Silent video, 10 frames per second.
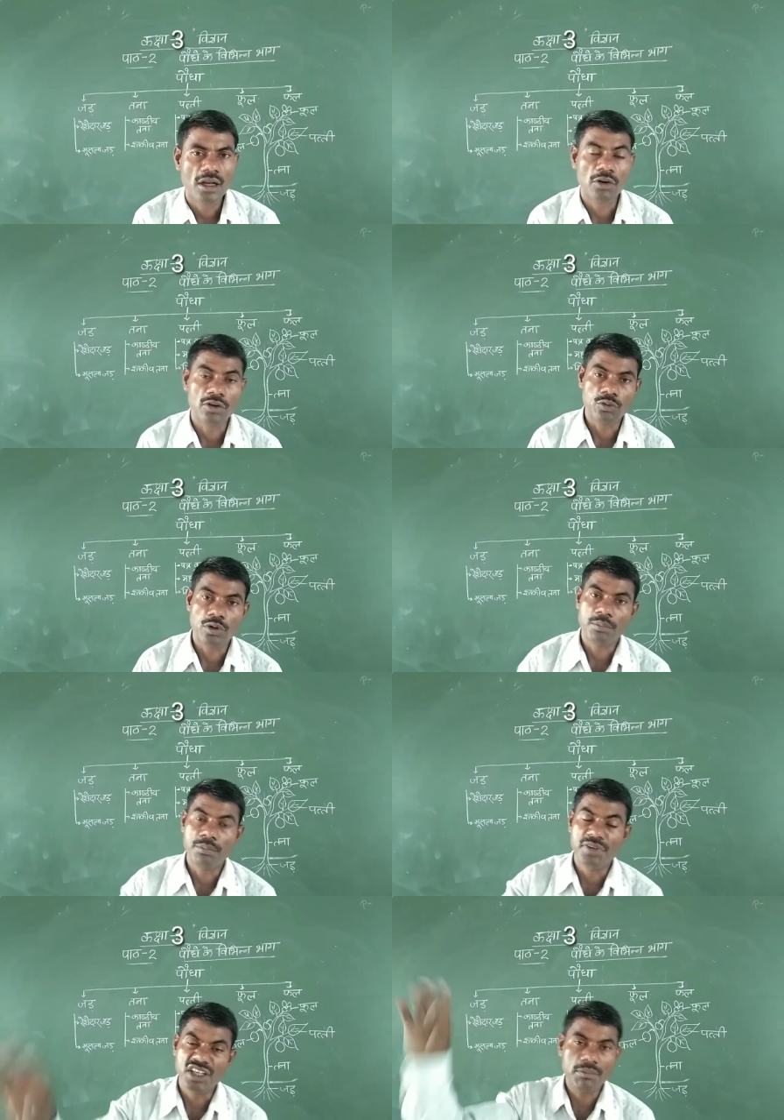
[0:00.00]
अगर जो
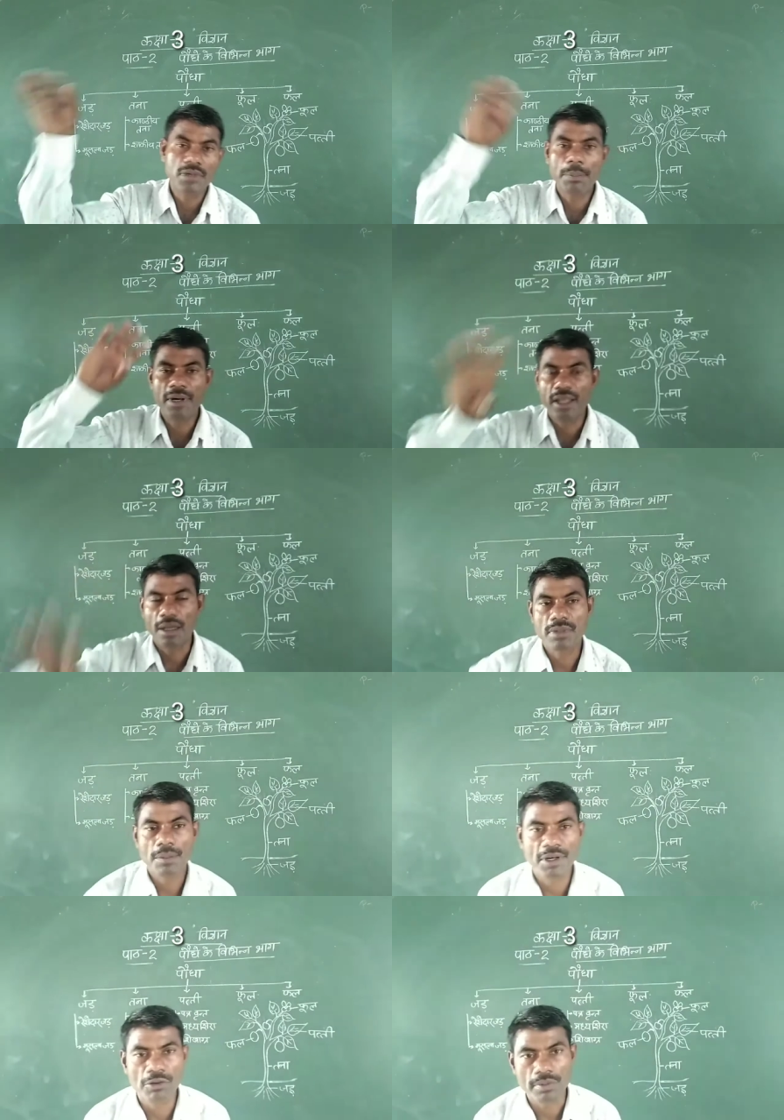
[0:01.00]
नीम का पेड़ है आम
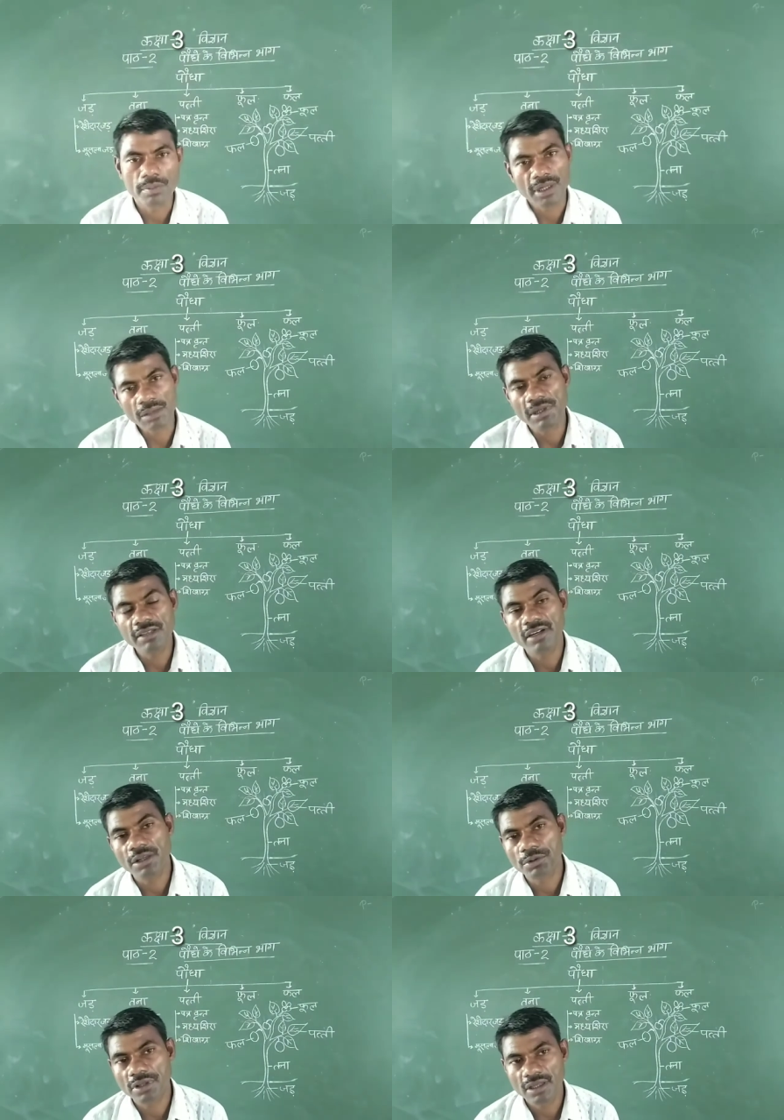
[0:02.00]
का पेड़ उसमें बड़ी बड़ी
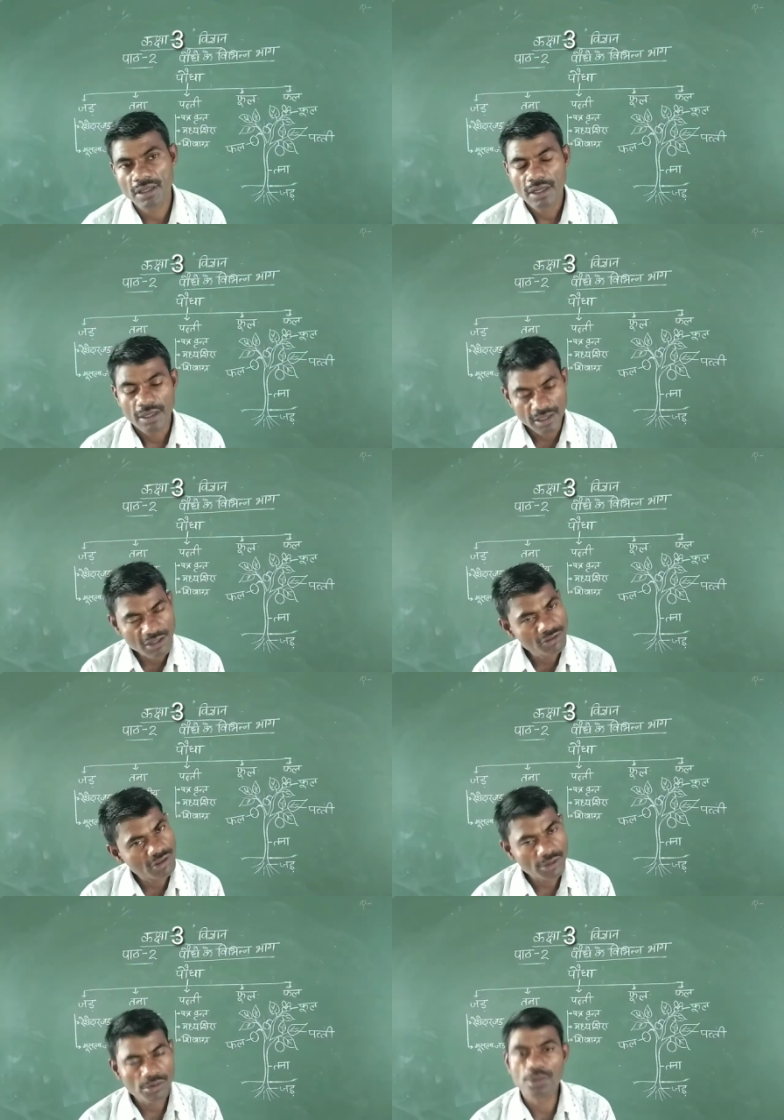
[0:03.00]
जड़ें होती हैं लेकिन
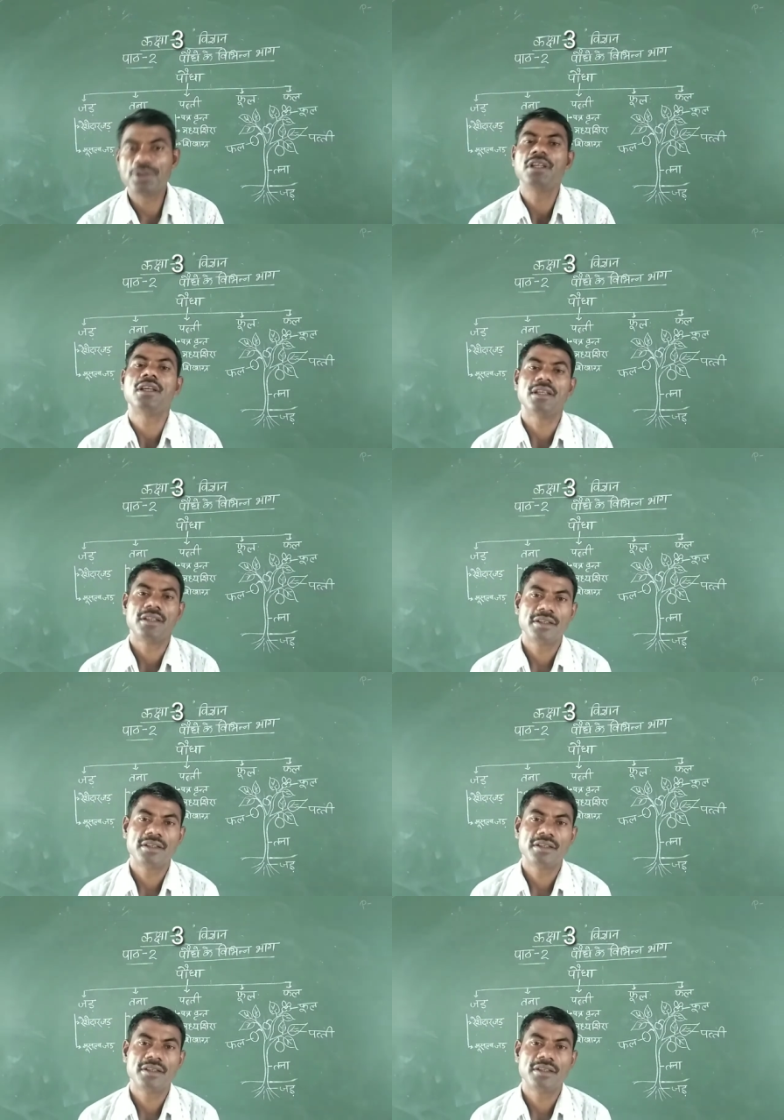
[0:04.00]
जड़ तो होती है